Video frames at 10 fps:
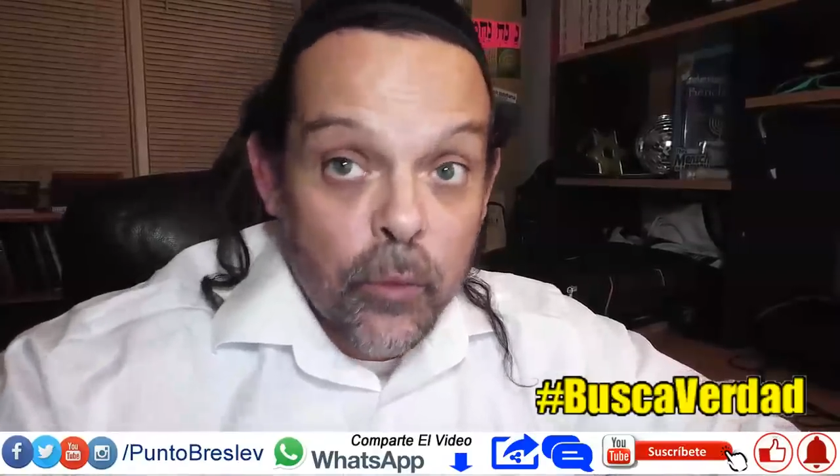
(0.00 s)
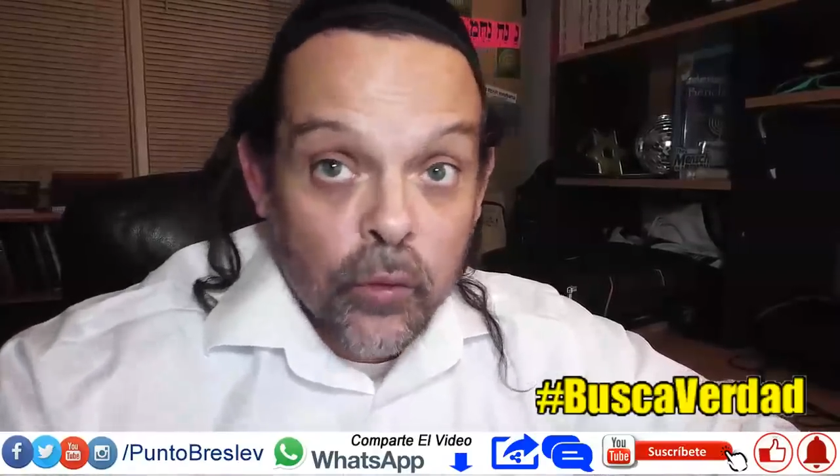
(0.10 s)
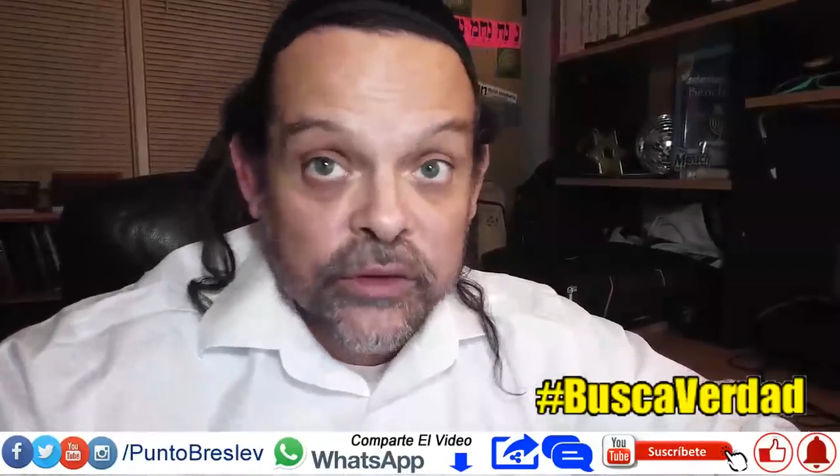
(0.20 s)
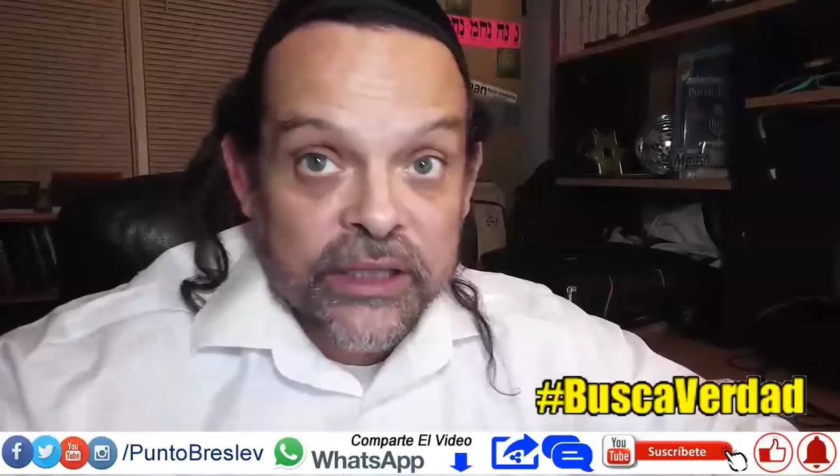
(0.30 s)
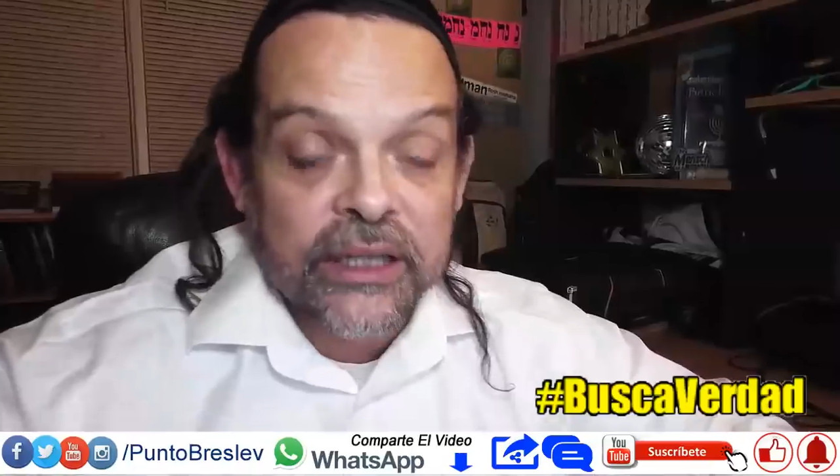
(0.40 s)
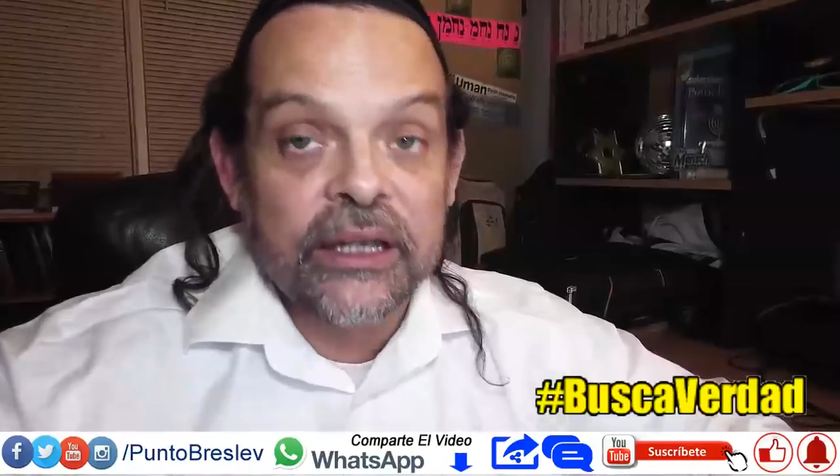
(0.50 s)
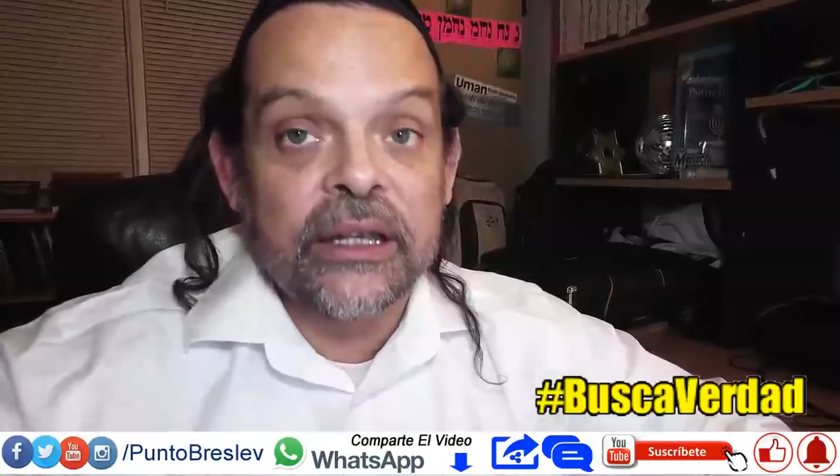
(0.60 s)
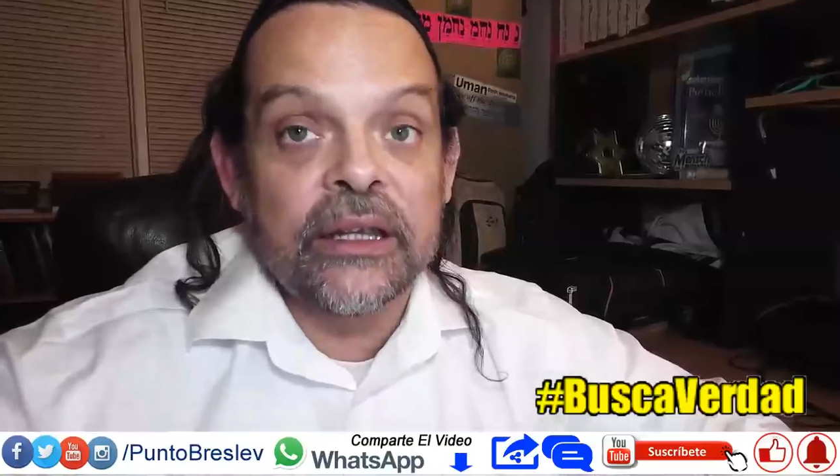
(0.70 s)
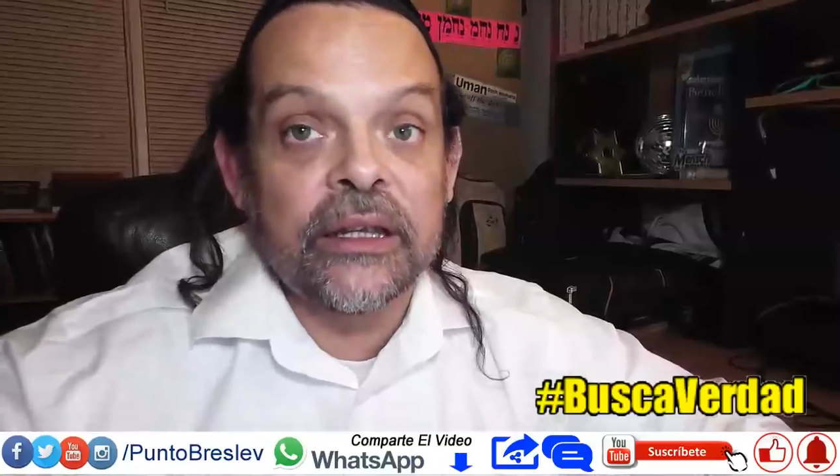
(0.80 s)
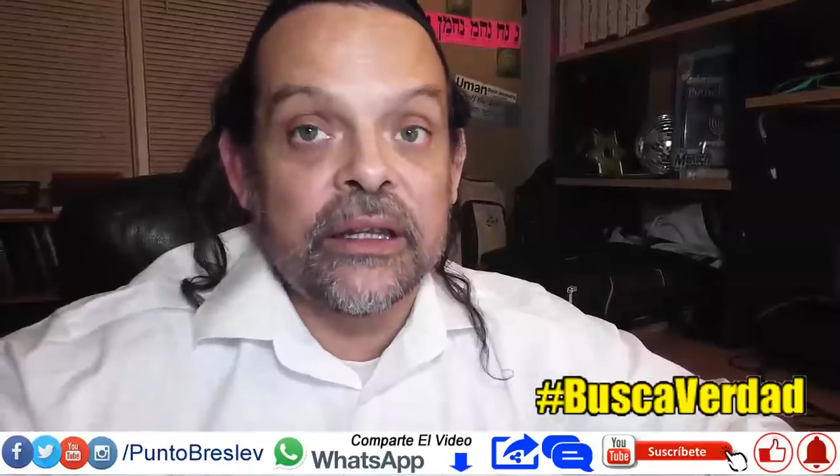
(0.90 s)
monte
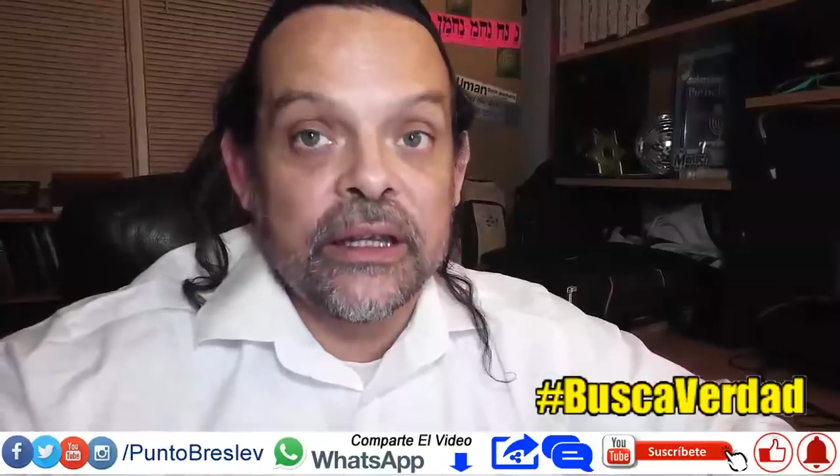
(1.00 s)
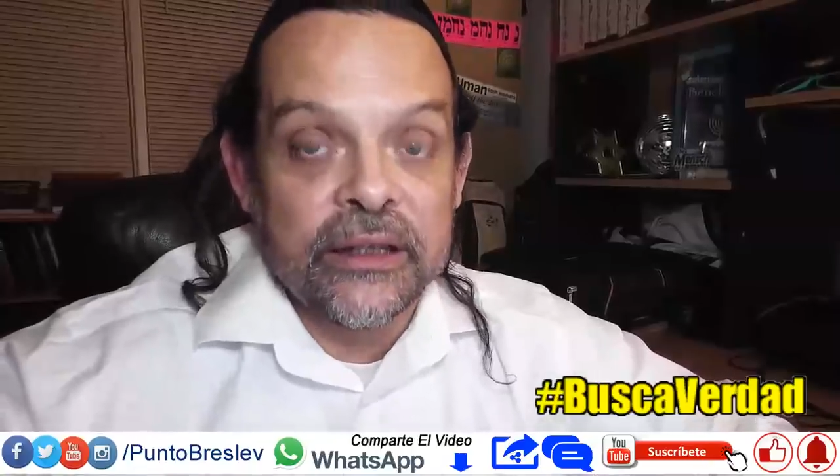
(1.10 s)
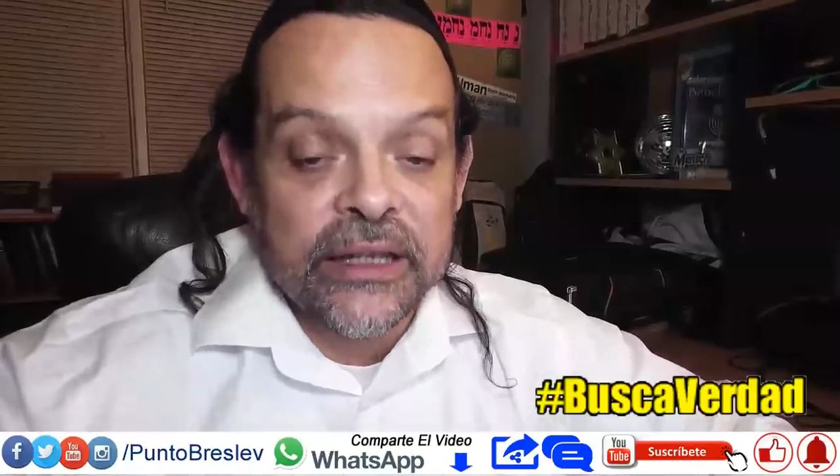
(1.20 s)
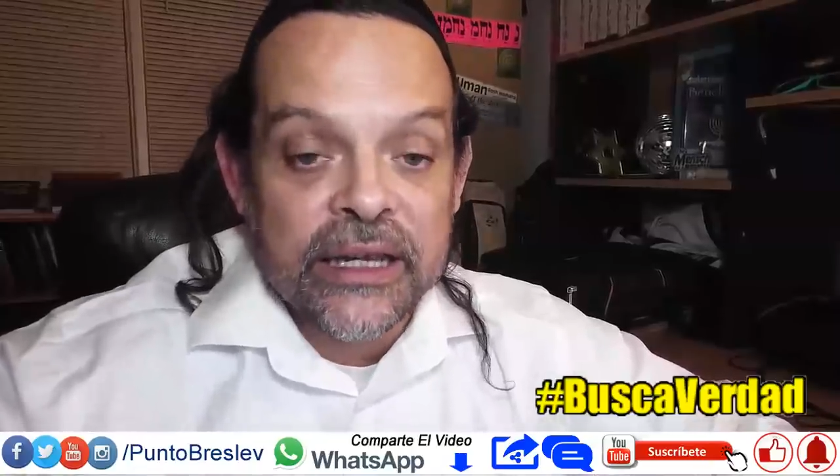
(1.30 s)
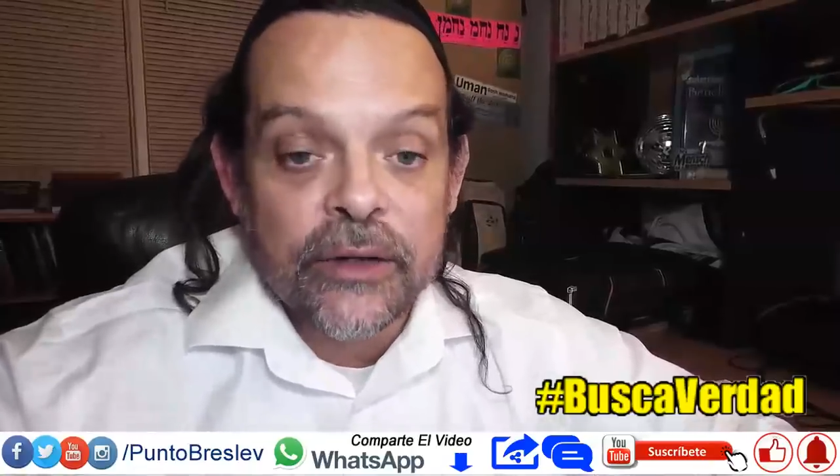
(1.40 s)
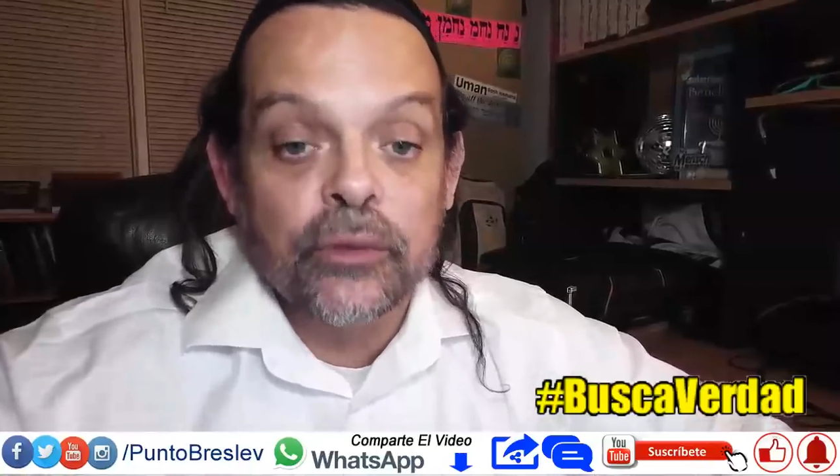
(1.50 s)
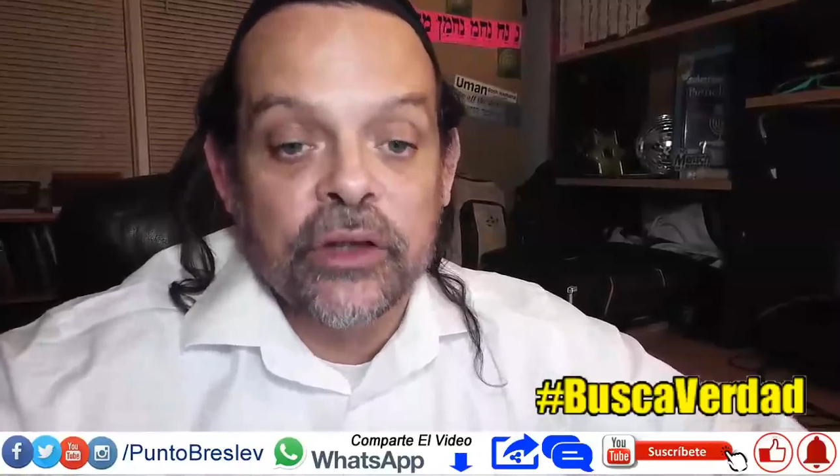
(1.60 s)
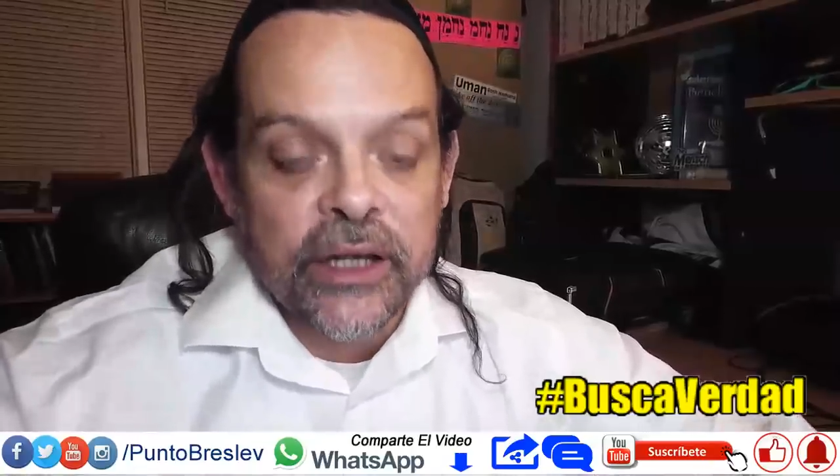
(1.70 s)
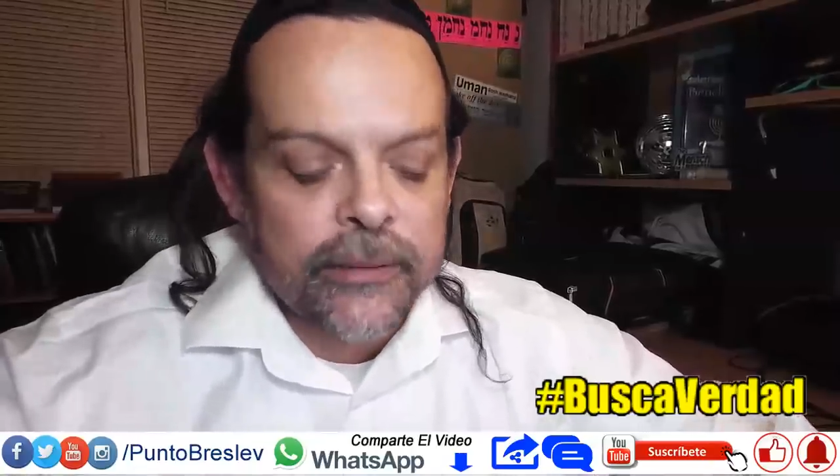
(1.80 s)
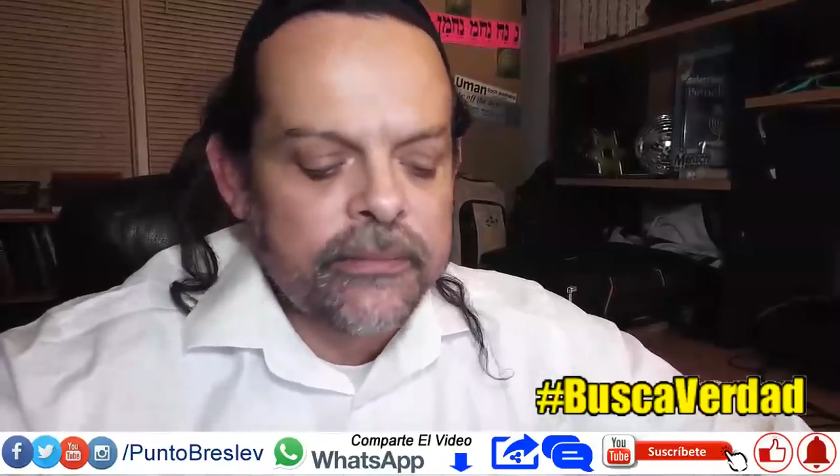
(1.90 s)
en
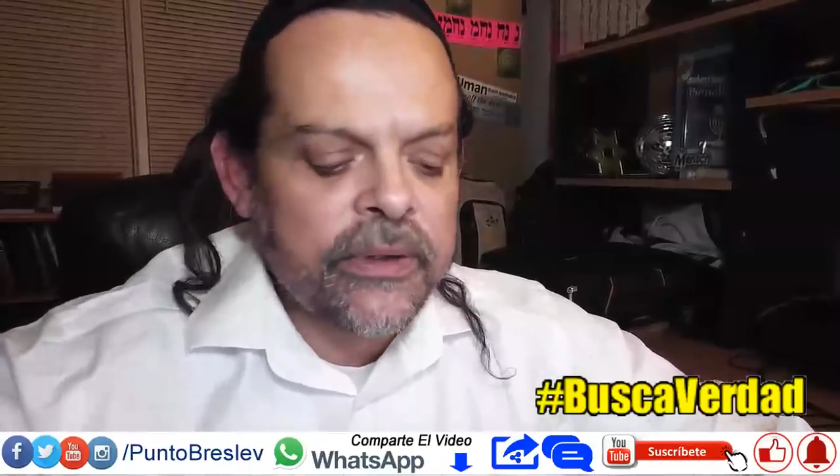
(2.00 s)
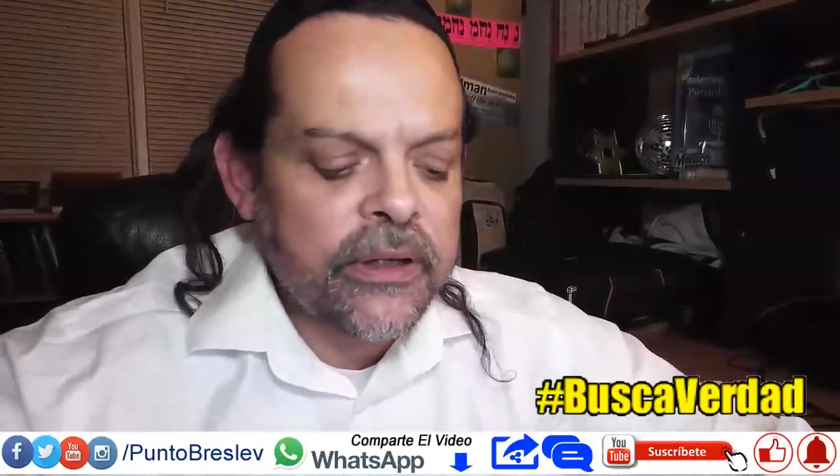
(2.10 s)
Jerusalén